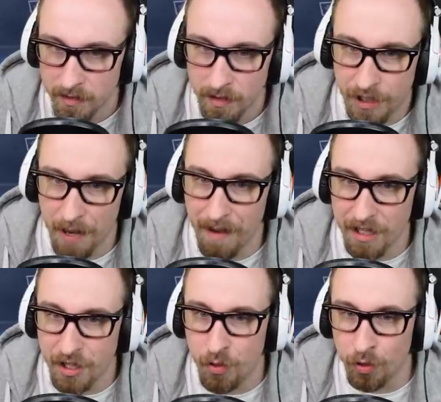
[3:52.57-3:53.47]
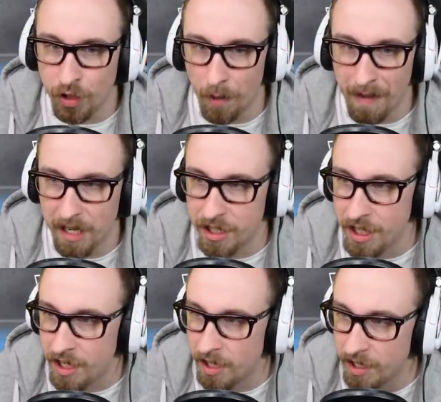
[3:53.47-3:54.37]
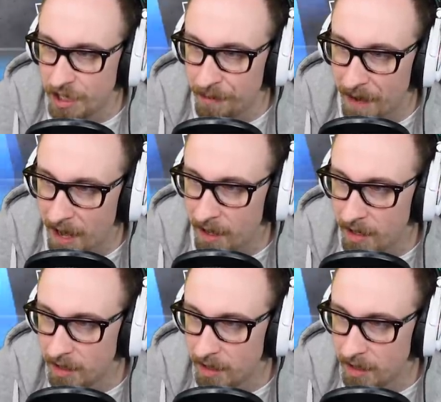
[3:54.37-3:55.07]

Siema cichutko Maksik, siema.